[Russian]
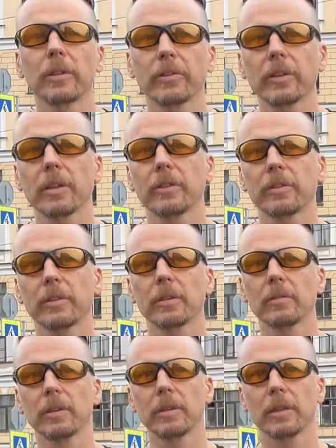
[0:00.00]
на занятия
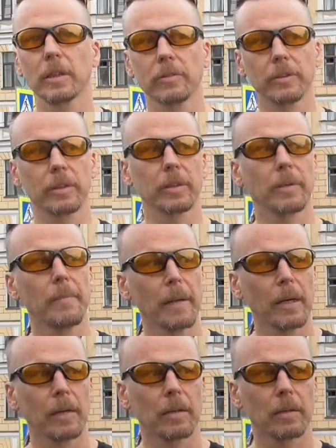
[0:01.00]
на военной кафедре
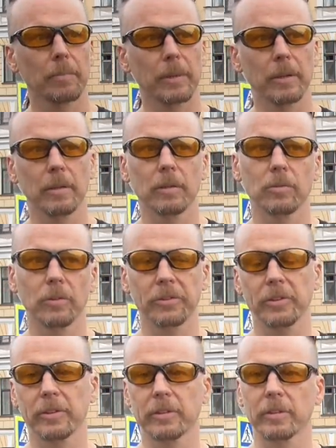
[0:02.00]
э, при
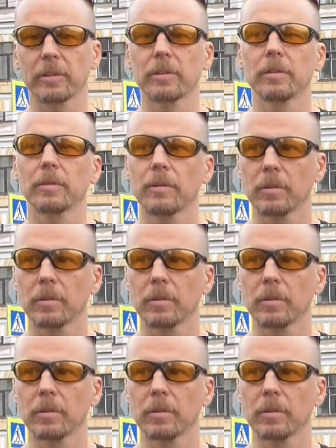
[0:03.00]
университете